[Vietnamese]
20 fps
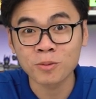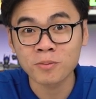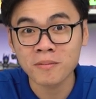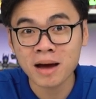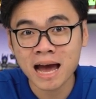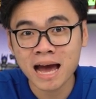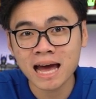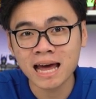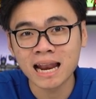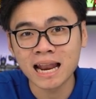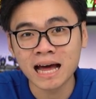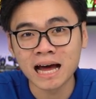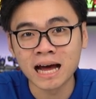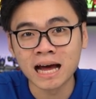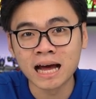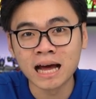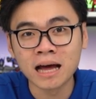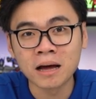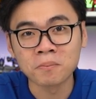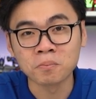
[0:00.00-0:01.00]
3 là
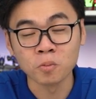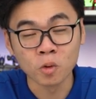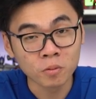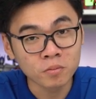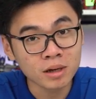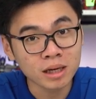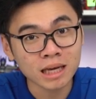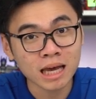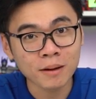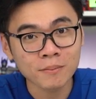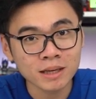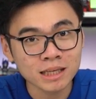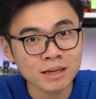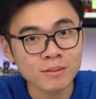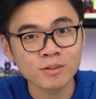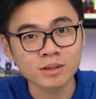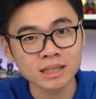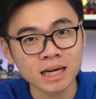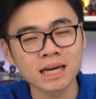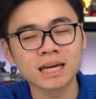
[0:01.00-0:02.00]
40 Gbps
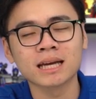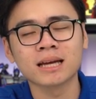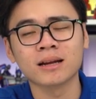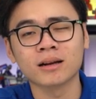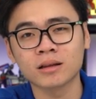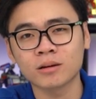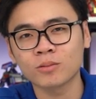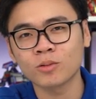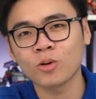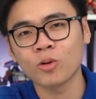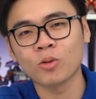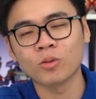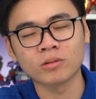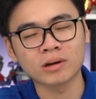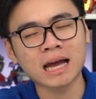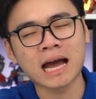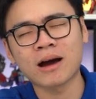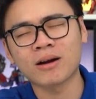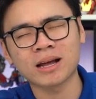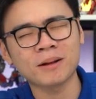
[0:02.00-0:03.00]
trên một giây, tốc độ
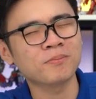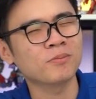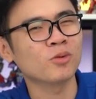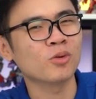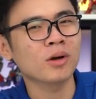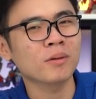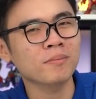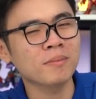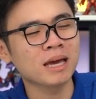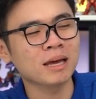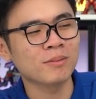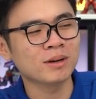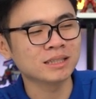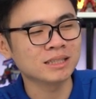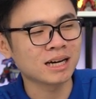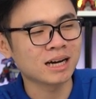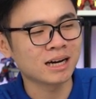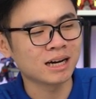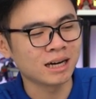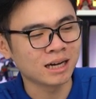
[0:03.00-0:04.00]
cao lắm. USB bây
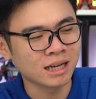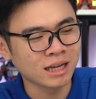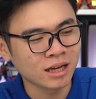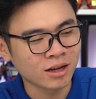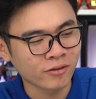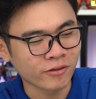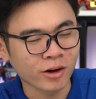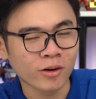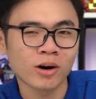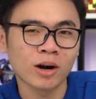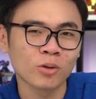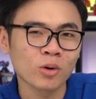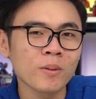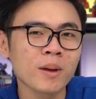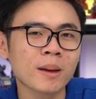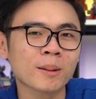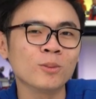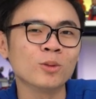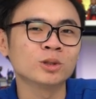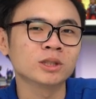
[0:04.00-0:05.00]
giờ phải gọi là
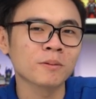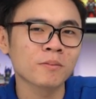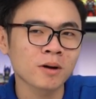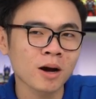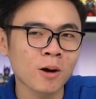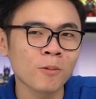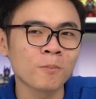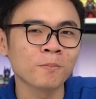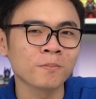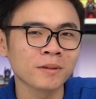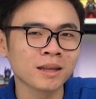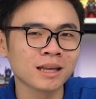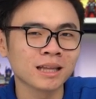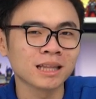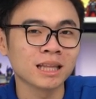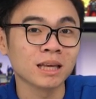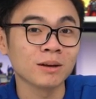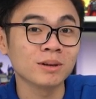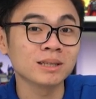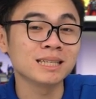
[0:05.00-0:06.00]
USB 4.0
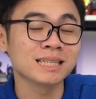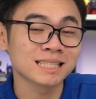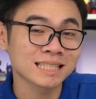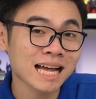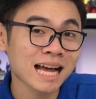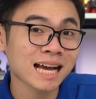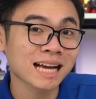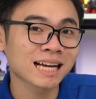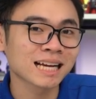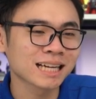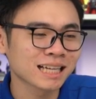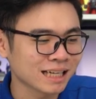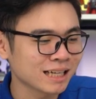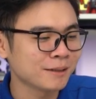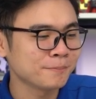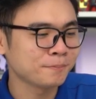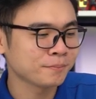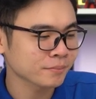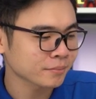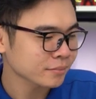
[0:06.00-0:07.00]
thì mới chính xác.
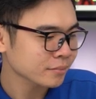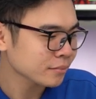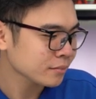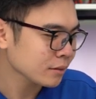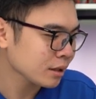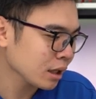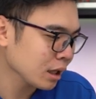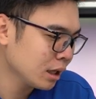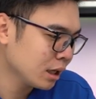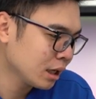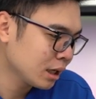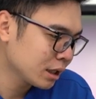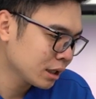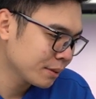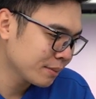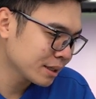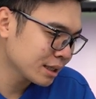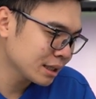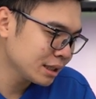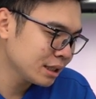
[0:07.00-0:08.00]

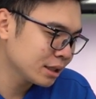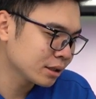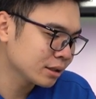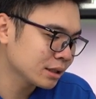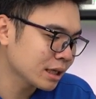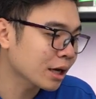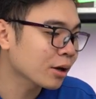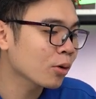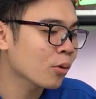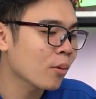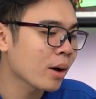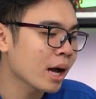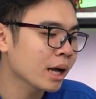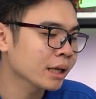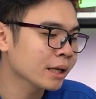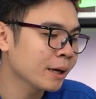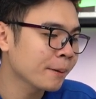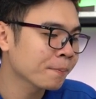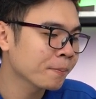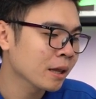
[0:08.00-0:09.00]
Thì mình sẽ nhìn nhanh qua
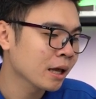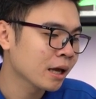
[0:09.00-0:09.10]
nhé.